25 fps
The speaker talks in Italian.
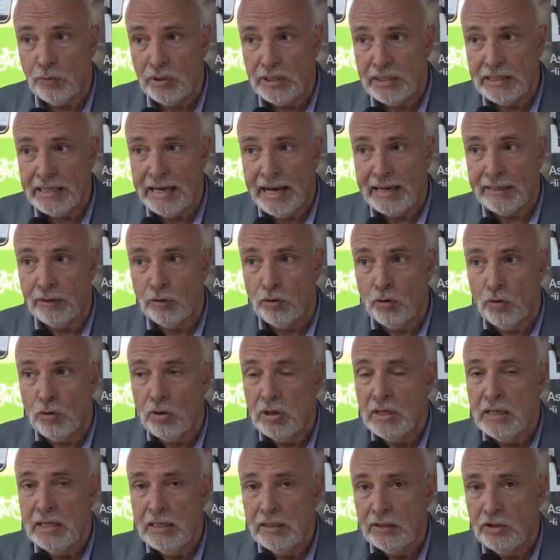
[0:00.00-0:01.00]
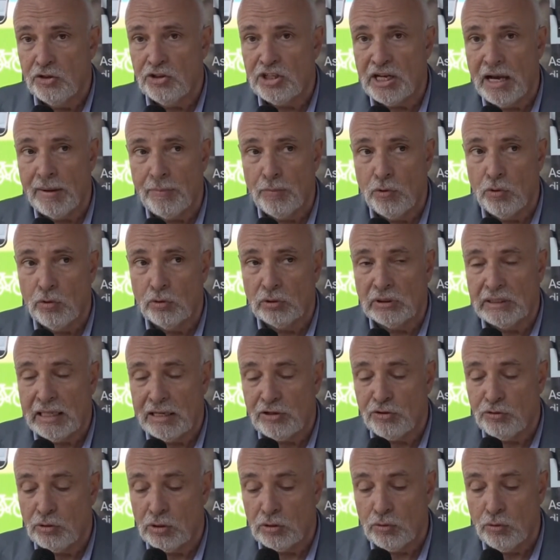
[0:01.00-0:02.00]
quindi hanno diciamo,
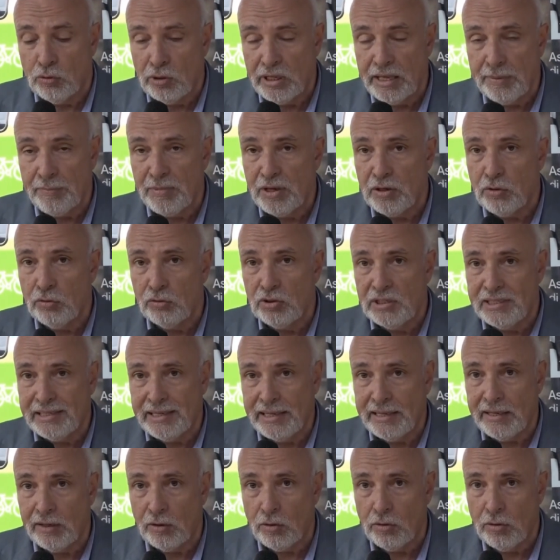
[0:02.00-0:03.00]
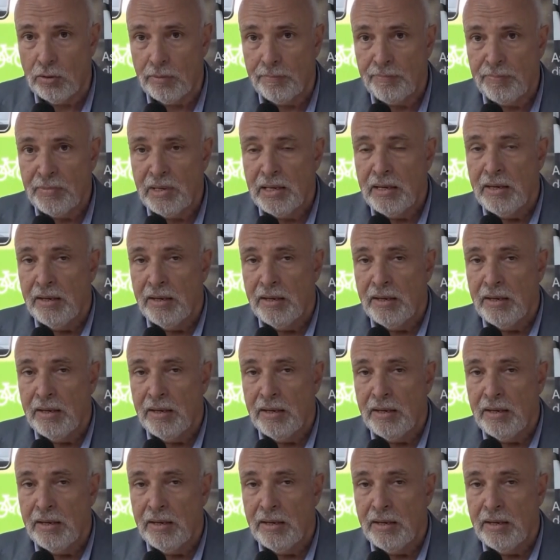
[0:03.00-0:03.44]
tasso alcolemico zero